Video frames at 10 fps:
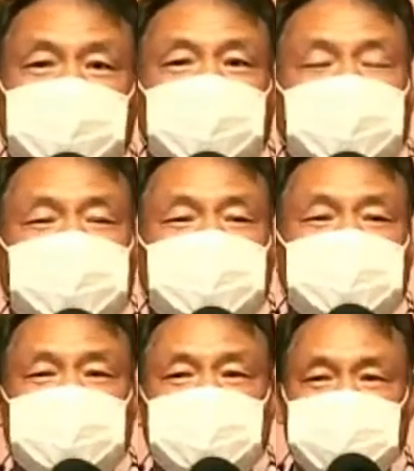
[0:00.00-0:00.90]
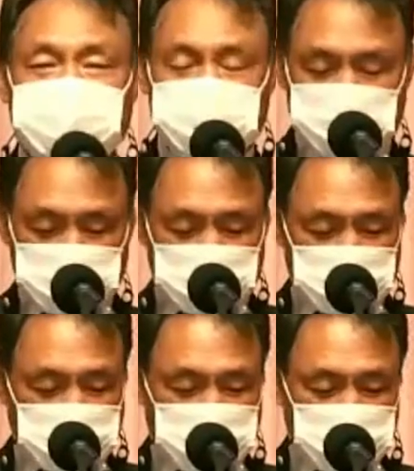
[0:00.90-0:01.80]
그런 축복이 있게
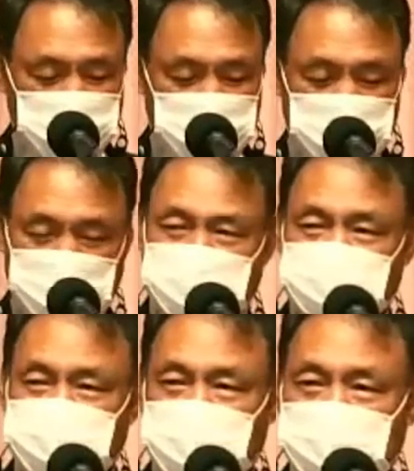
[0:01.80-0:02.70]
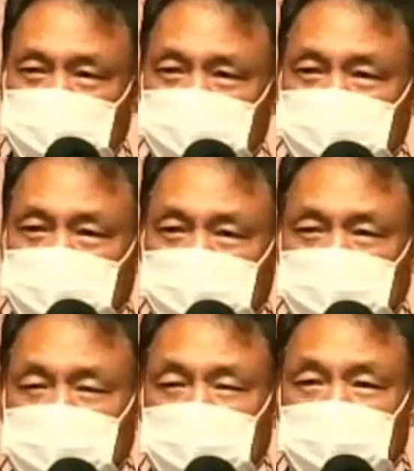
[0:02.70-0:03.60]
되시기를 주의 이름으로
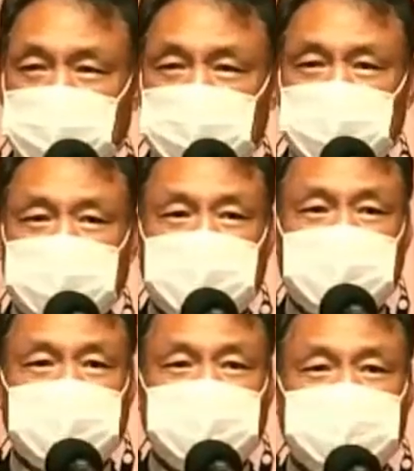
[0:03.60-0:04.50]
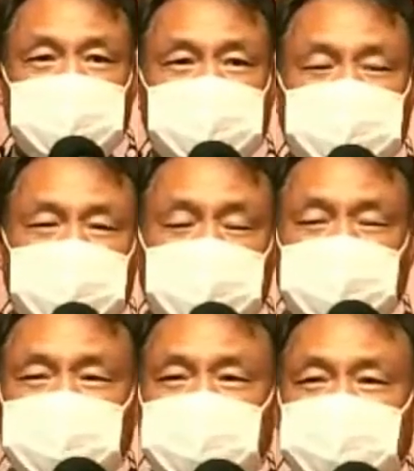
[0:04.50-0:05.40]
축원합니다. 특별히 이제
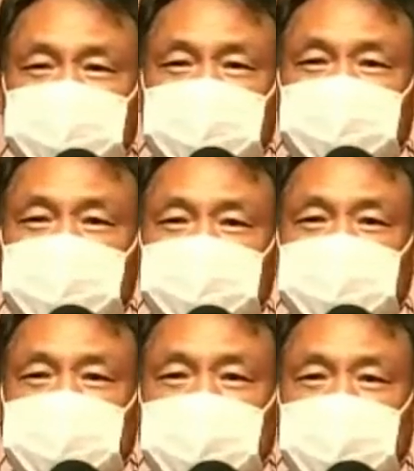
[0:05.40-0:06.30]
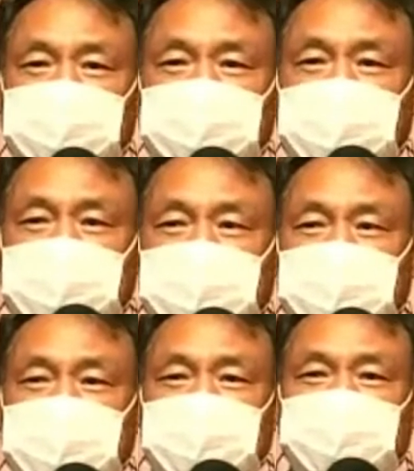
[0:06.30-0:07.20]
이번 주에는 뭐합니까?
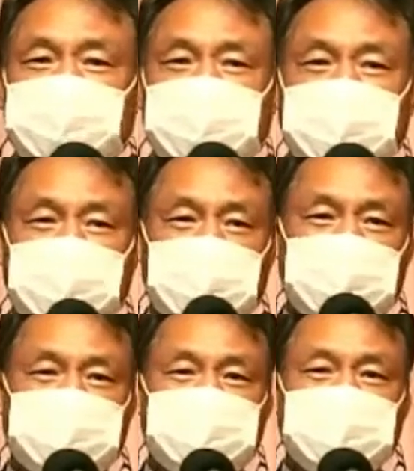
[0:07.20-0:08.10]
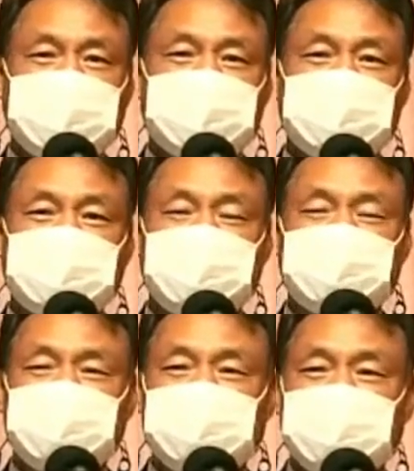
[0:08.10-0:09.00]
우리가 힘들
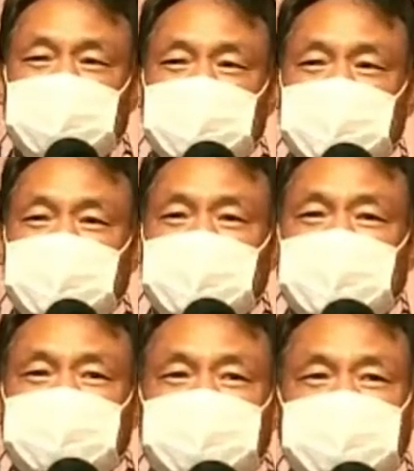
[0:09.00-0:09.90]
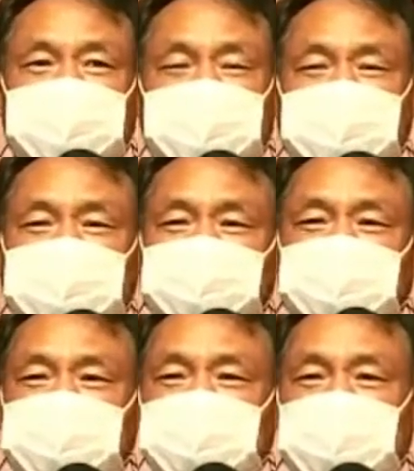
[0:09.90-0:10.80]
뭐 여러 가지 힘든
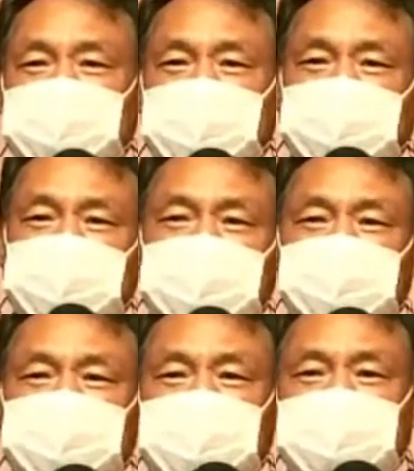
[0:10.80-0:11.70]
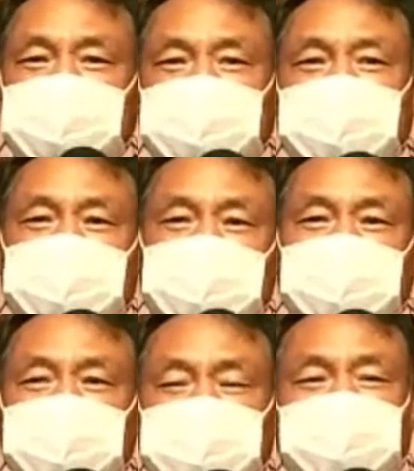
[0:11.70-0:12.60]
일들이 많이 있겠지만 특히
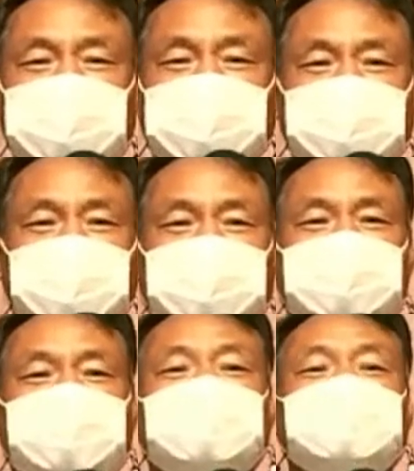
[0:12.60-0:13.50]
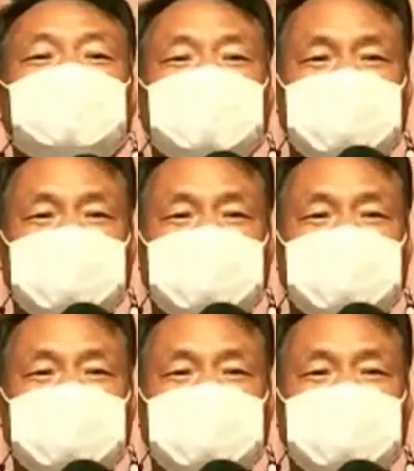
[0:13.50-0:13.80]
돈으로 힘들면은